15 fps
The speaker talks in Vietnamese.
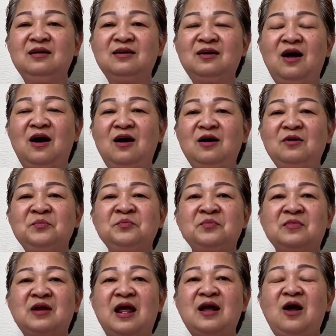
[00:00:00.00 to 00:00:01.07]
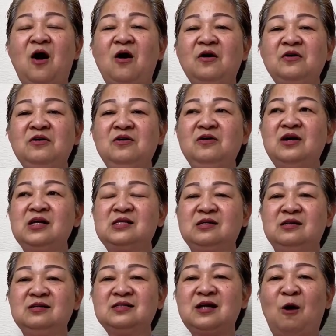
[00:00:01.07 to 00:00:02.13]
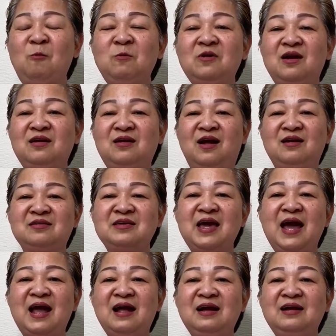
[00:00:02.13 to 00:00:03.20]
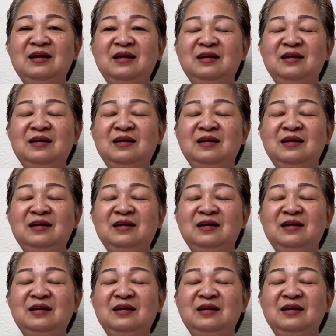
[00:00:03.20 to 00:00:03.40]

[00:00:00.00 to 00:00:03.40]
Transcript: nó để có những cái sự sống trên trần gian